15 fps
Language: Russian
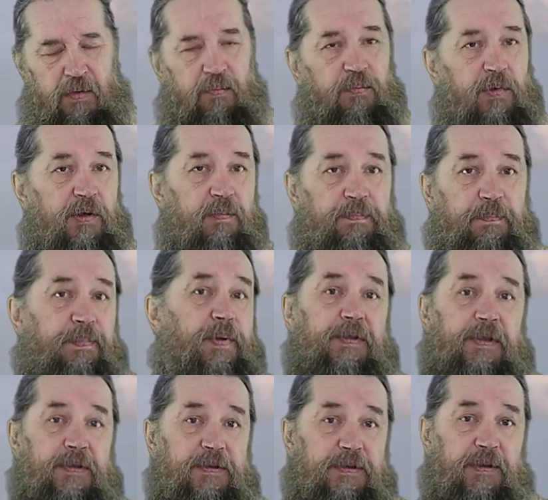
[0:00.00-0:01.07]
Мы
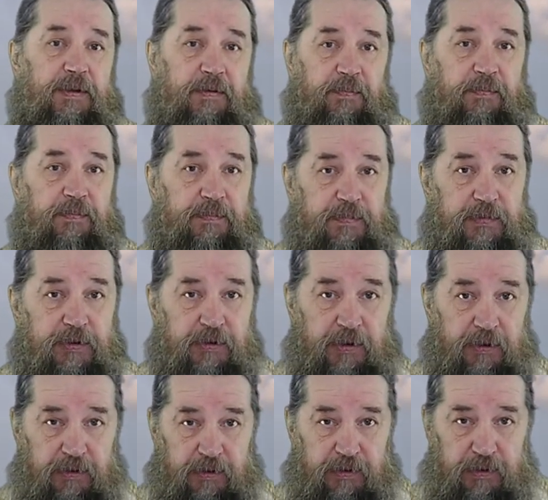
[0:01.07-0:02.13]
продолжаем
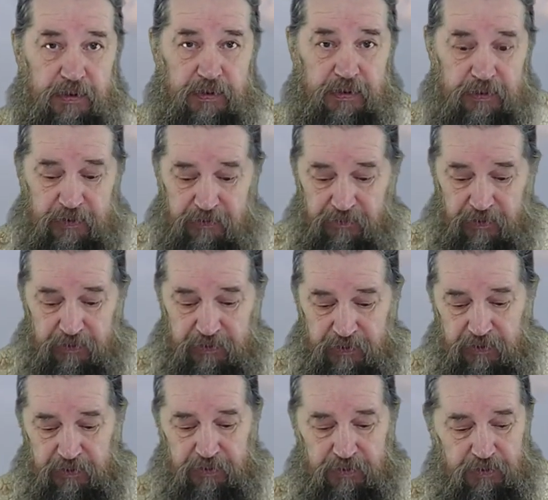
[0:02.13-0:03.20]
читать
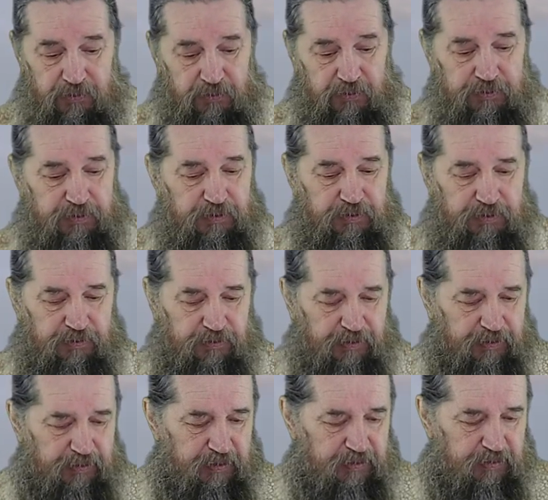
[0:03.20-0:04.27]
Евангелие от
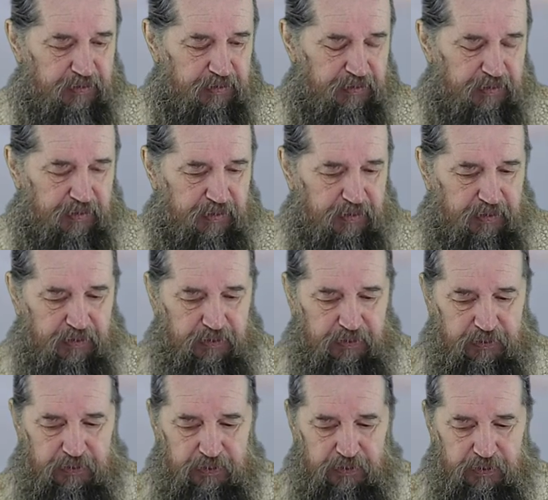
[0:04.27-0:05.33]
Иоанна.
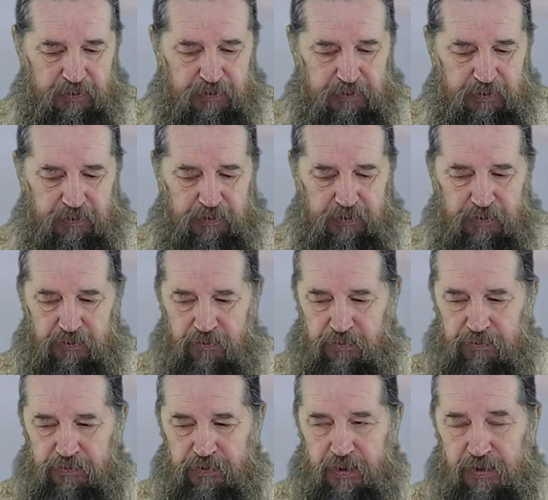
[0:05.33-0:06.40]
Это
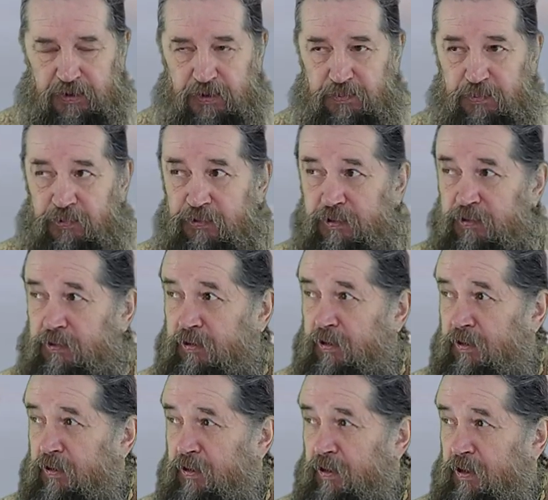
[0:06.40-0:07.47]
у нас будет
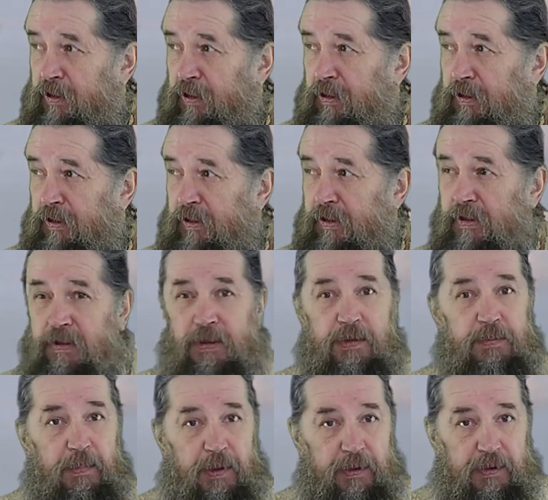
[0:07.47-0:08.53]

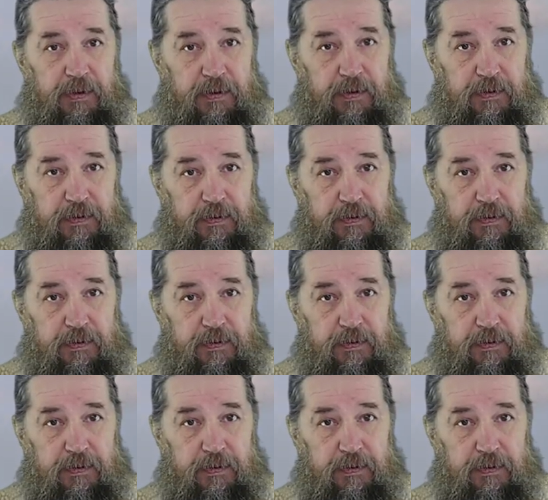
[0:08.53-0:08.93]
седьмая